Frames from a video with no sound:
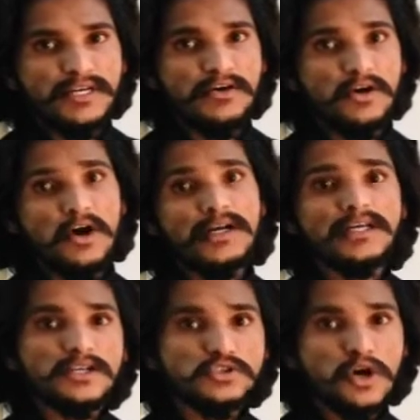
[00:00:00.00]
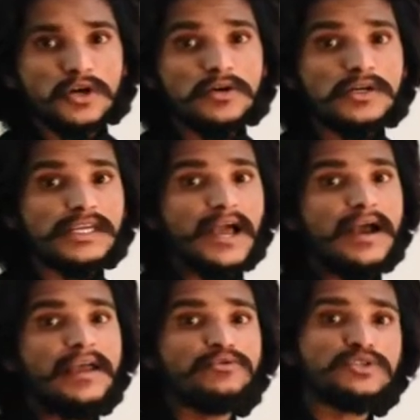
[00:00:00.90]
वेटिंग और नॉट यस और नो क्या
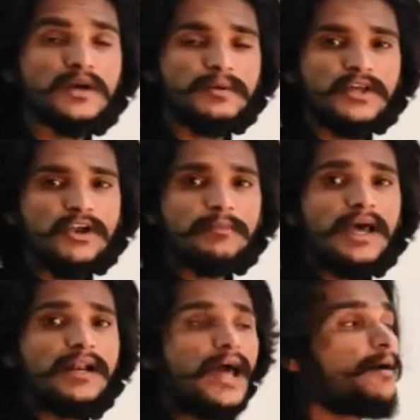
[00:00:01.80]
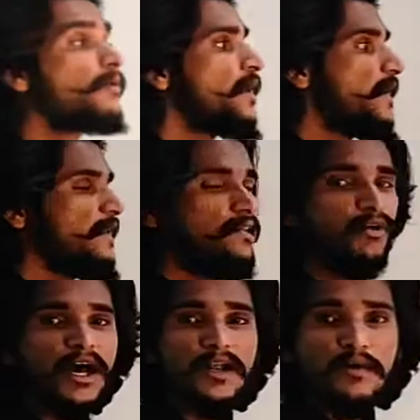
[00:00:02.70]
है उसका बताओ एक बार नाम
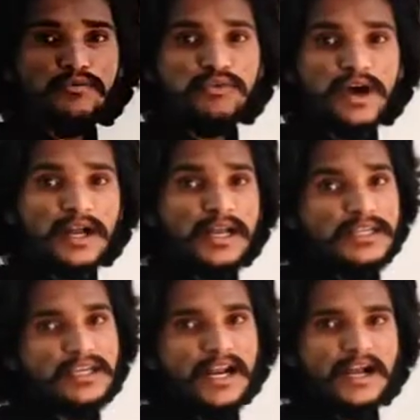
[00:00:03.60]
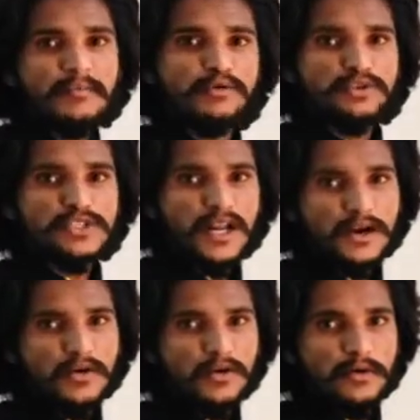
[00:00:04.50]
लीवर फ्लग यल का भी उच्चार
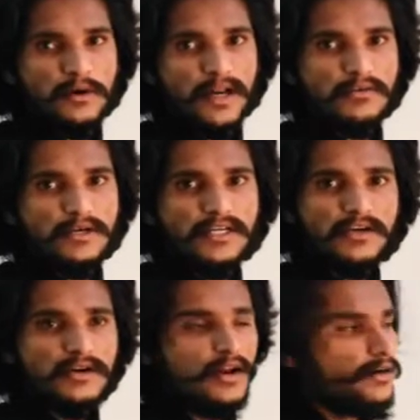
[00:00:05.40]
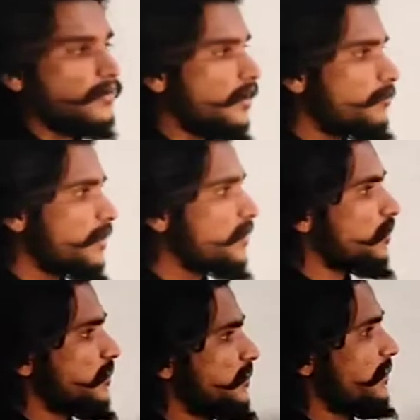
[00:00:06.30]
करो आर यू गेटिंग और नॉट हाँ बड़े
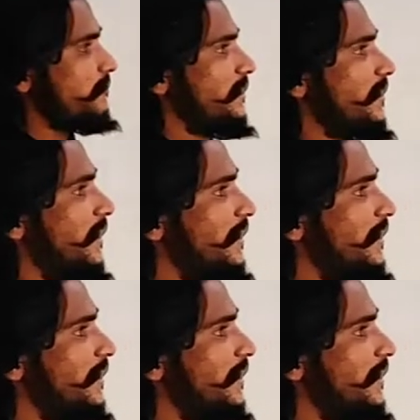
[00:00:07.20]
नॉटी नहीं बनना